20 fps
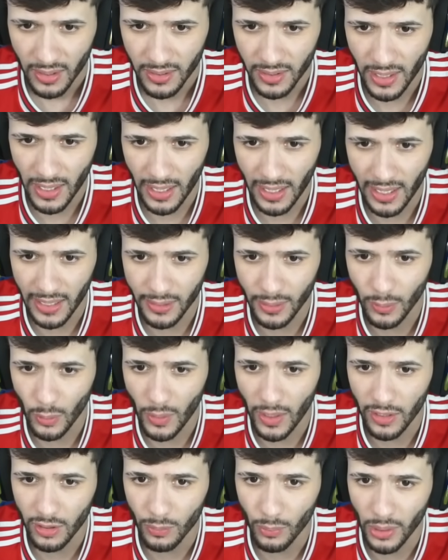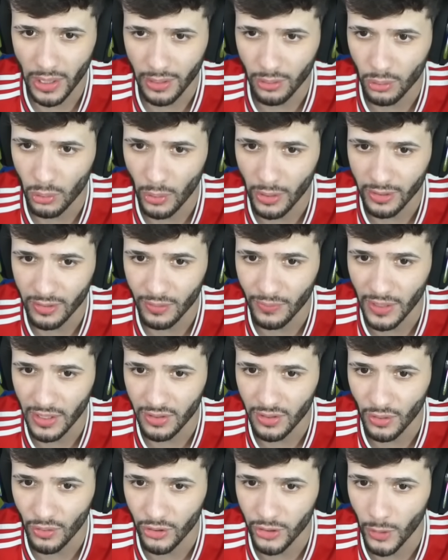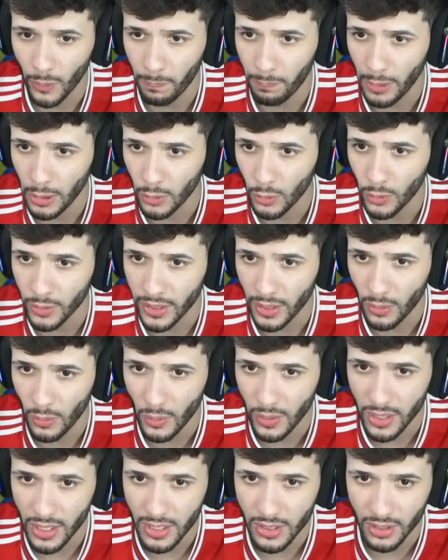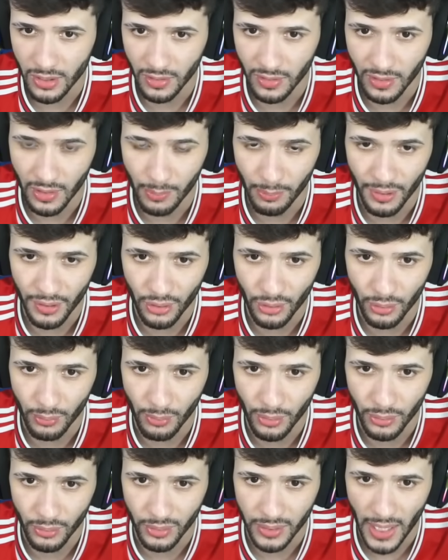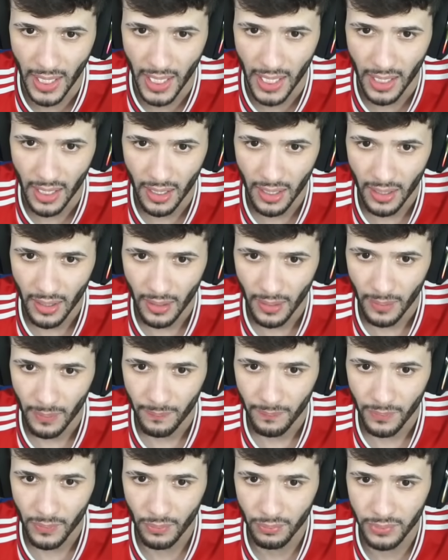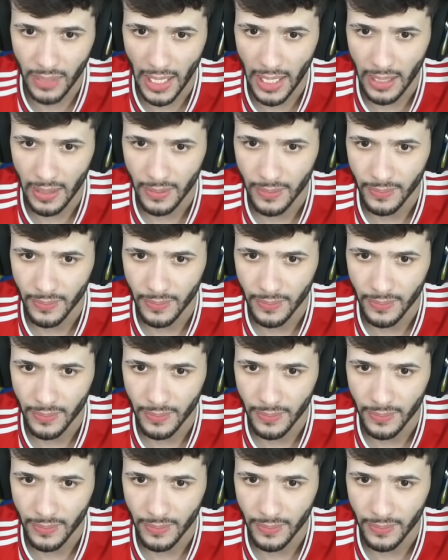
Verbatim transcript: Tem a carta Lucas Moura Tots, versão São Paulo contra Corinthians, driblando todo mundo? Tem? Não tem.